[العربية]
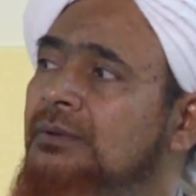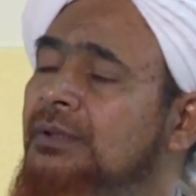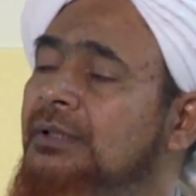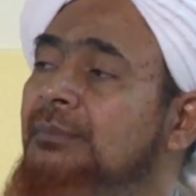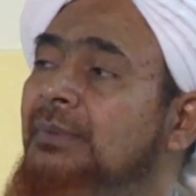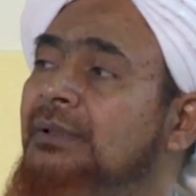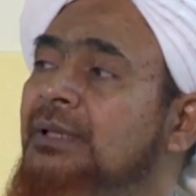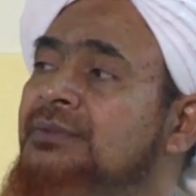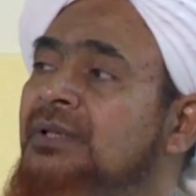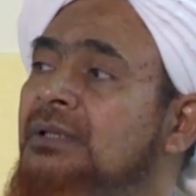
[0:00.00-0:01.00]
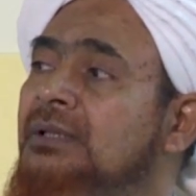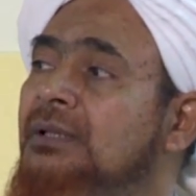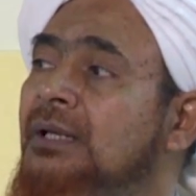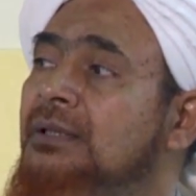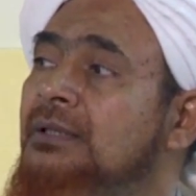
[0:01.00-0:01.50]
يجب أن
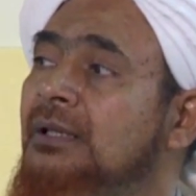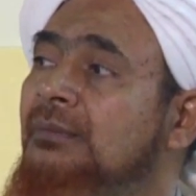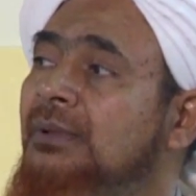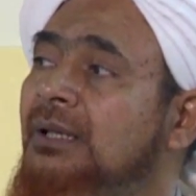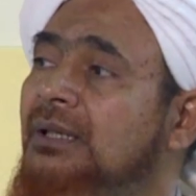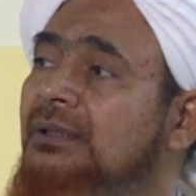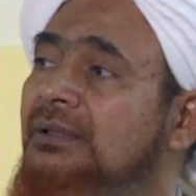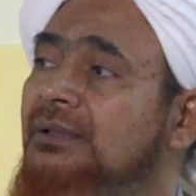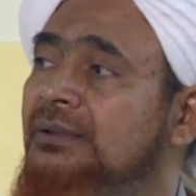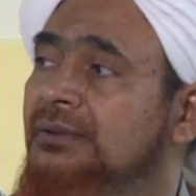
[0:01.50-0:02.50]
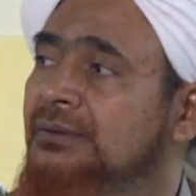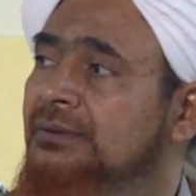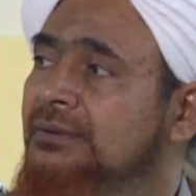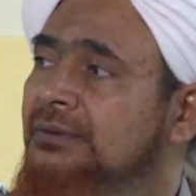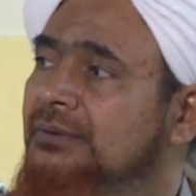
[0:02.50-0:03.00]
نستيقن هذه المعاني
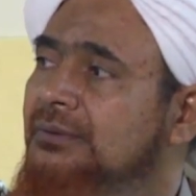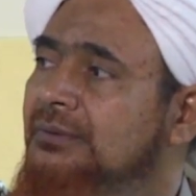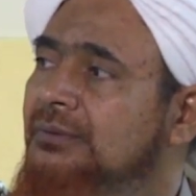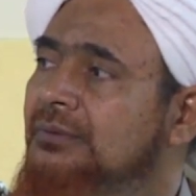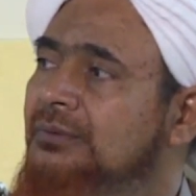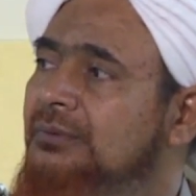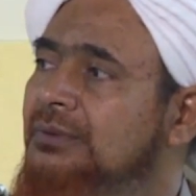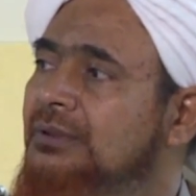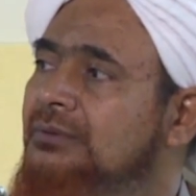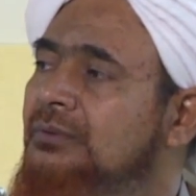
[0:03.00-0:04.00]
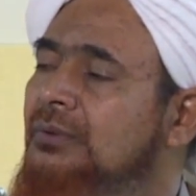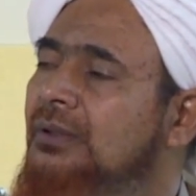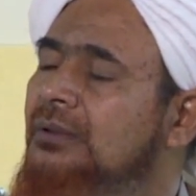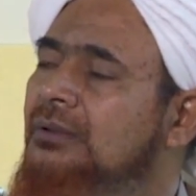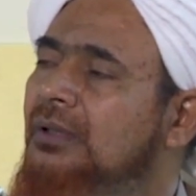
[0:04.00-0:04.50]

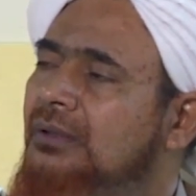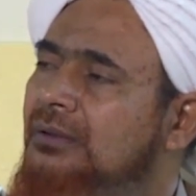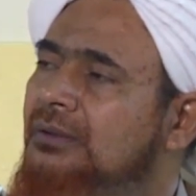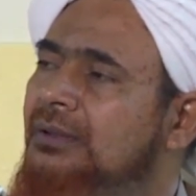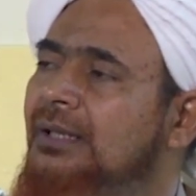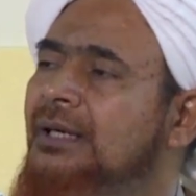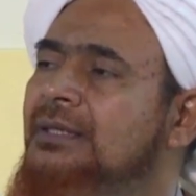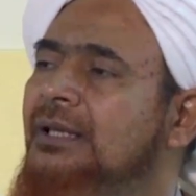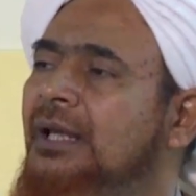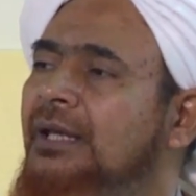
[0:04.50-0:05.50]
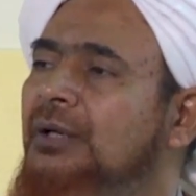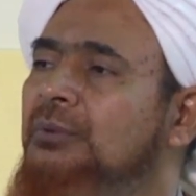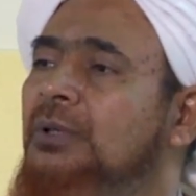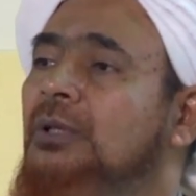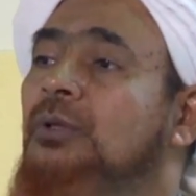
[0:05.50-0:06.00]
ونتطلع إلى هذه الحياة
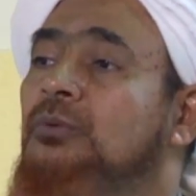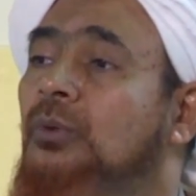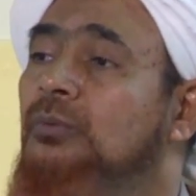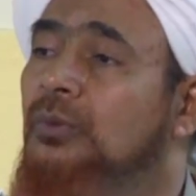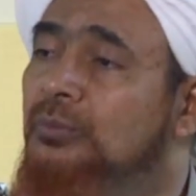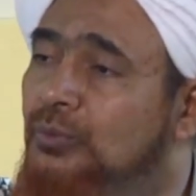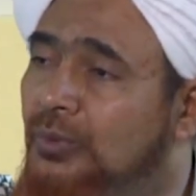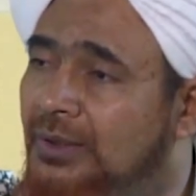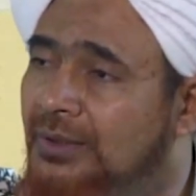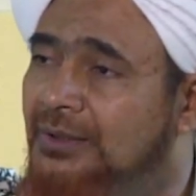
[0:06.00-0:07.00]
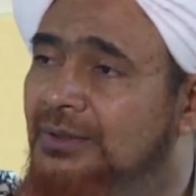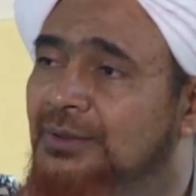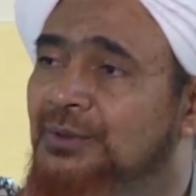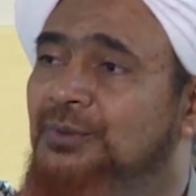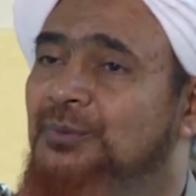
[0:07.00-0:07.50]
ونتطلبها
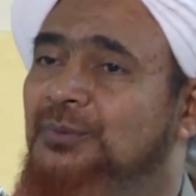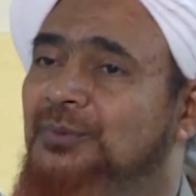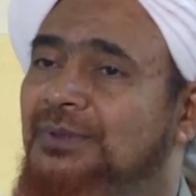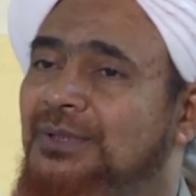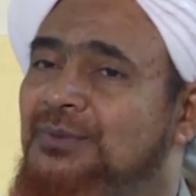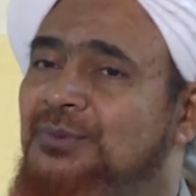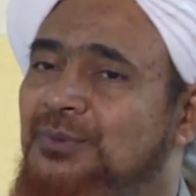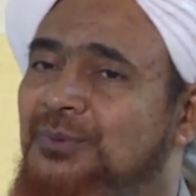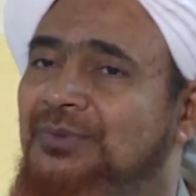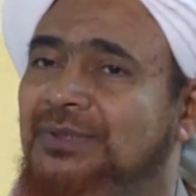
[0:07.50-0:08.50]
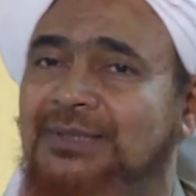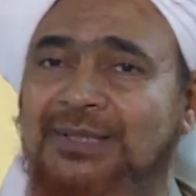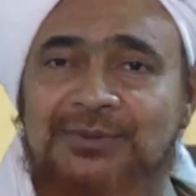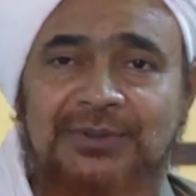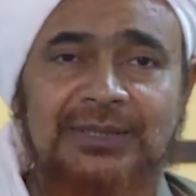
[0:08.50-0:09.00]
ونصدق في
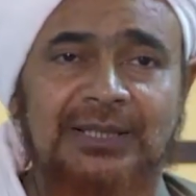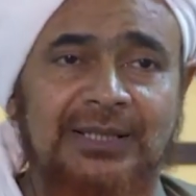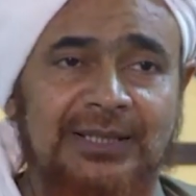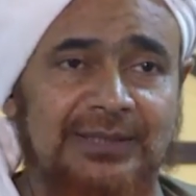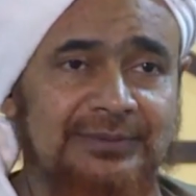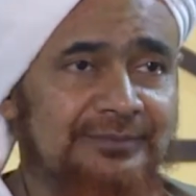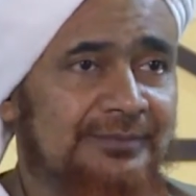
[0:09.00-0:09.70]
تحصيلها